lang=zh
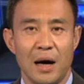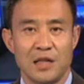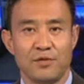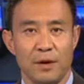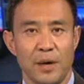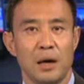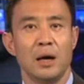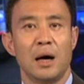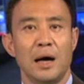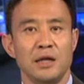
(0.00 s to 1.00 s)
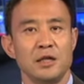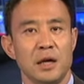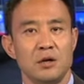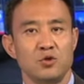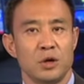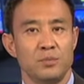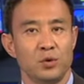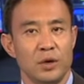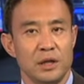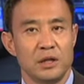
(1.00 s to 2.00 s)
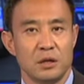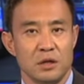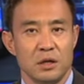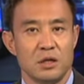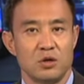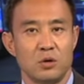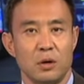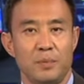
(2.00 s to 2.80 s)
埃及方面，埃及安全部队的消息人士说，